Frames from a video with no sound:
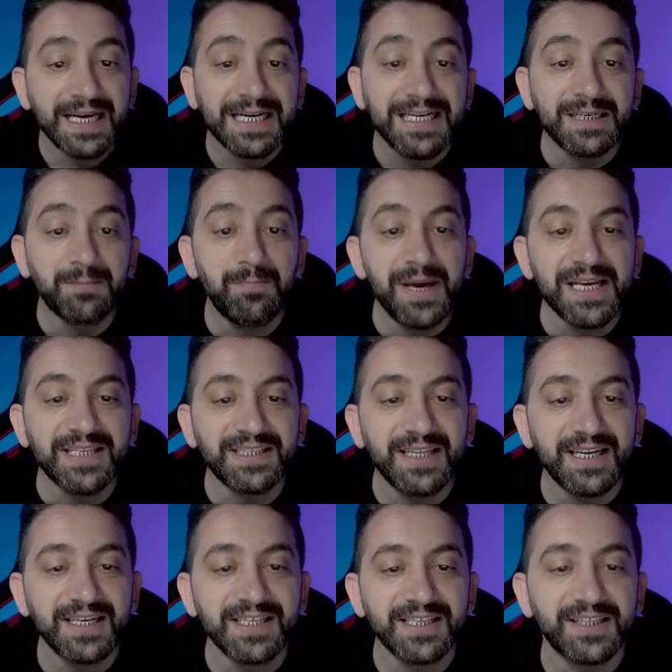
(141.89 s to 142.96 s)
45
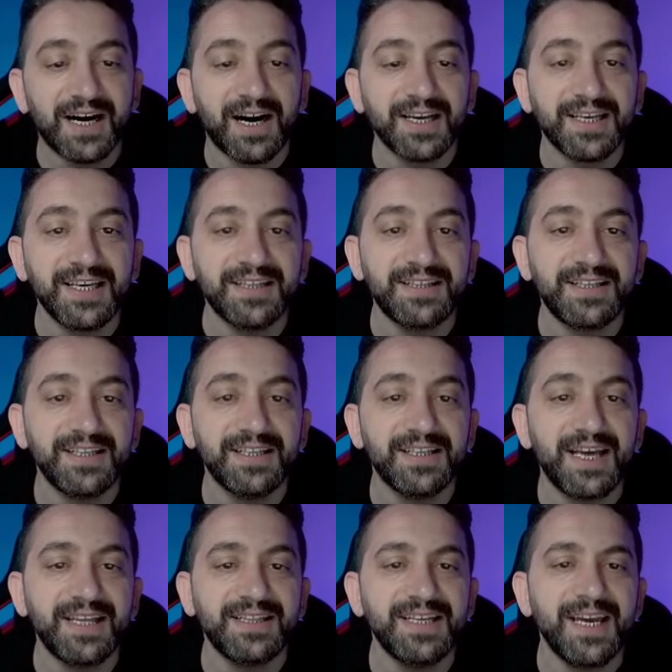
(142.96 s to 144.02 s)
derece daha
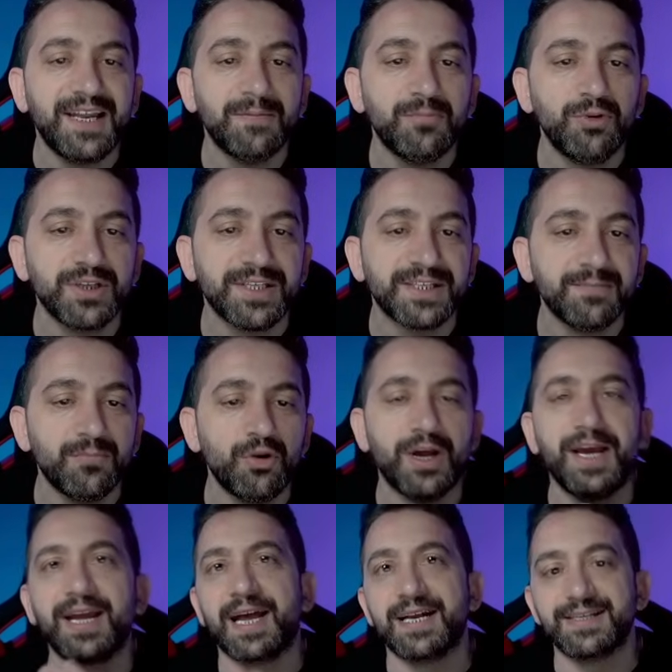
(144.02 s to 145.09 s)
gittiğinde diyelim bu cisim
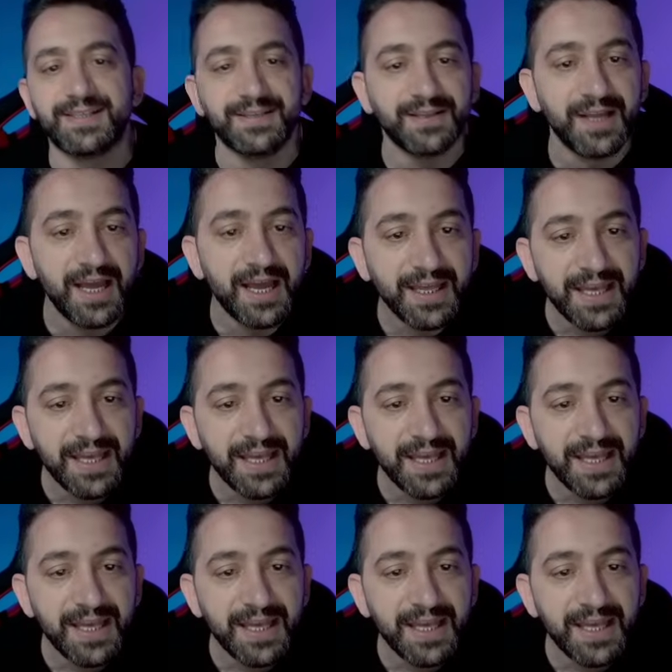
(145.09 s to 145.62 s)
buraya gelsin.